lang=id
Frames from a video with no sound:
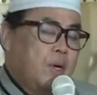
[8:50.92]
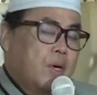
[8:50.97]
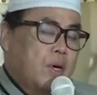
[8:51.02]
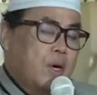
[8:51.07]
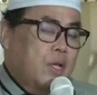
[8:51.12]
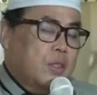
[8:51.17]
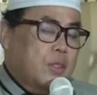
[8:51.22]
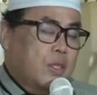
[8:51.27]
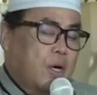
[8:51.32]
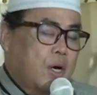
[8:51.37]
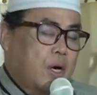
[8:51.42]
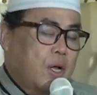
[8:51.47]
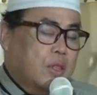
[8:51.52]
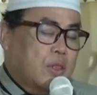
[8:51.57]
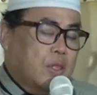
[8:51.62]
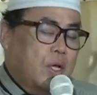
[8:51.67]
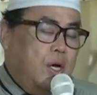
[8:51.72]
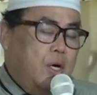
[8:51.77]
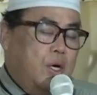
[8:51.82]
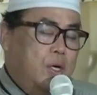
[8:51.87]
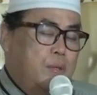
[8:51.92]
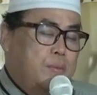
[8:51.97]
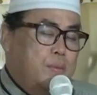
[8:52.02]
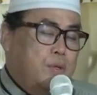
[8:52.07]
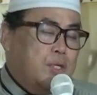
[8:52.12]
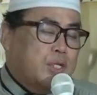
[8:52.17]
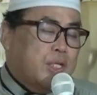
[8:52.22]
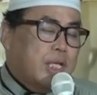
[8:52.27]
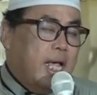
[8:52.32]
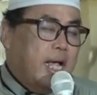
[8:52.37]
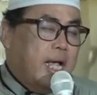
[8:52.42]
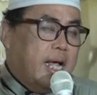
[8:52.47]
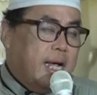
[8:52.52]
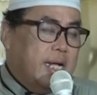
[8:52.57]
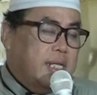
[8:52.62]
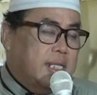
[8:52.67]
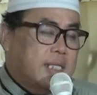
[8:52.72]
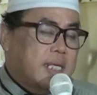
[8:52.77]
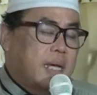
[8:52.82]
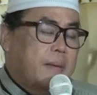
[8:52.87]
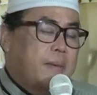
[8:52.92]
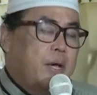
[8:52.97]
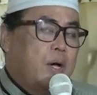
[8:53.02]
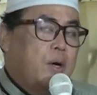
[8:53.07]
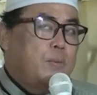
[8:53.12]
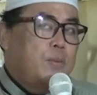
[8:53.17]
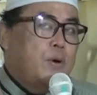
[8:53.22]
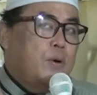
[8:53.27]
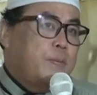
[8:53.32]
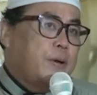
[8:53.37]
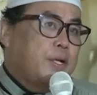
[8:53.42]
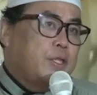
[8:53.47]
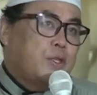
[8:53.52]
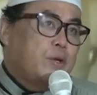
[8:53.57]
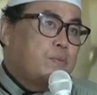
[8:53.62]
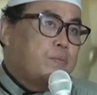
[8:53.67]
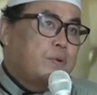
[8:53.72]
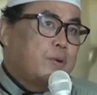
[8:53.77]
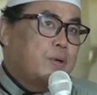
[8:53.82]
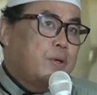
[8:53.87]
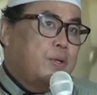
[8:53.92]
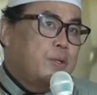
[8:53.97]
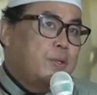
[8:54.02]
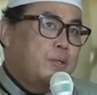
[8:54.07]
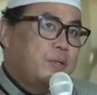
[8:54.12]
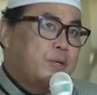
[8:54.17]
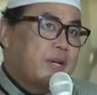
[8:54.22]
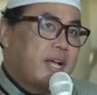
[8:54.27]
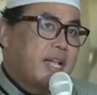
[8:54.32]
Rata-rata umur seket sampai umur pitung puluh.